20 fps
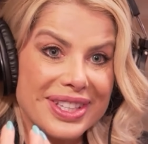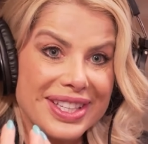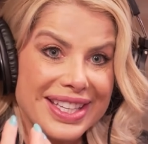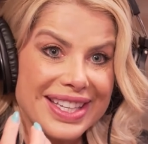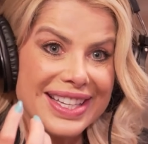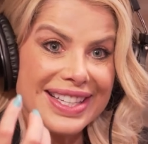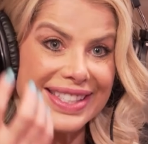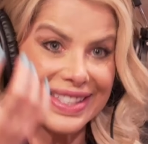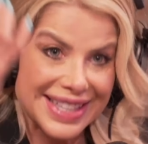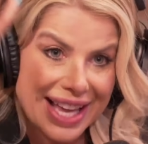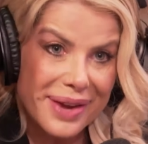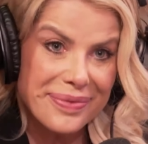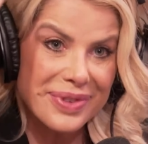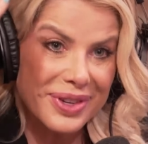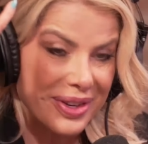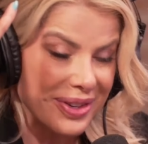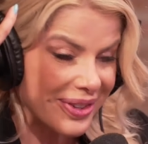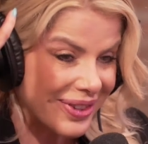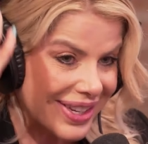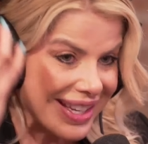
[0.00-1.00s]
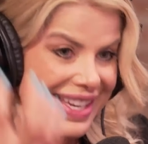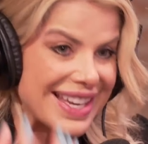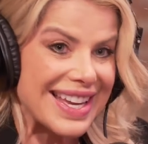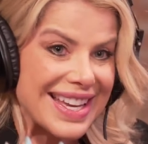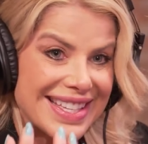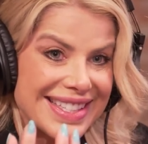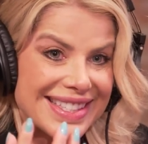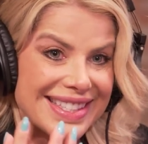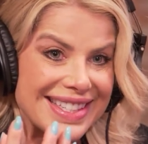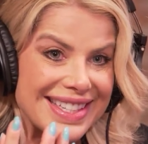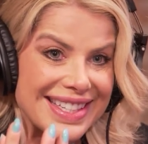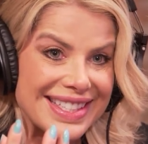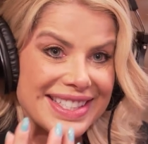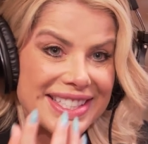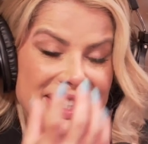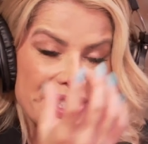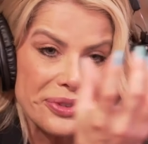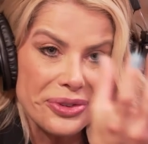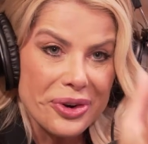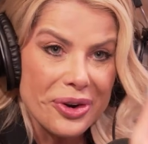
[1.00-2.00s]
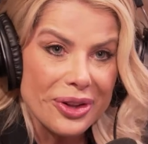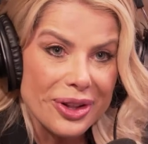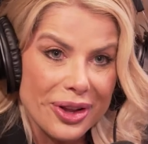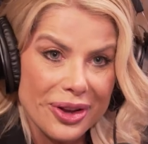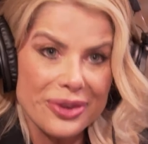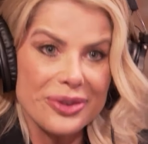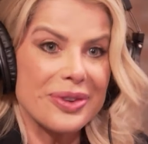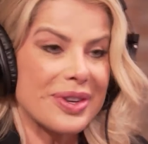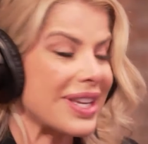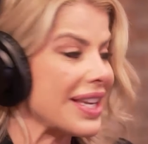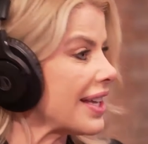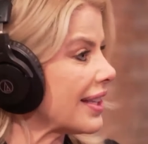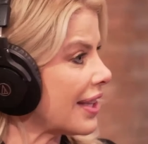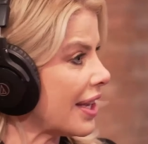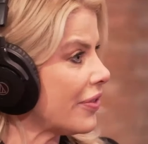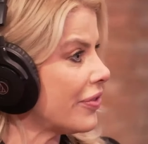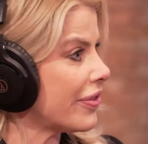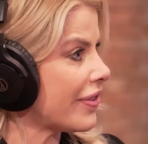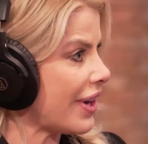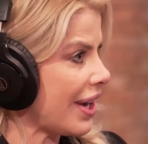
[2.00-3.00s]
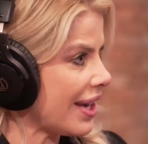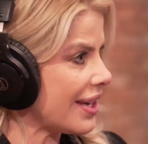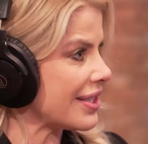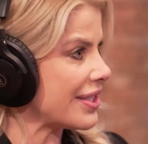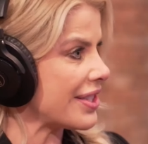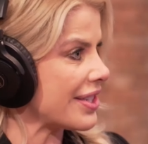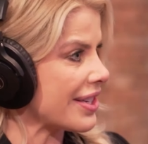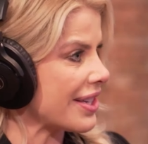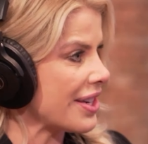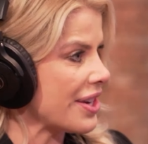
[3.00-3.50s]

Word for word: um guia, sabe que o guia existe e não coloca o guia na frente.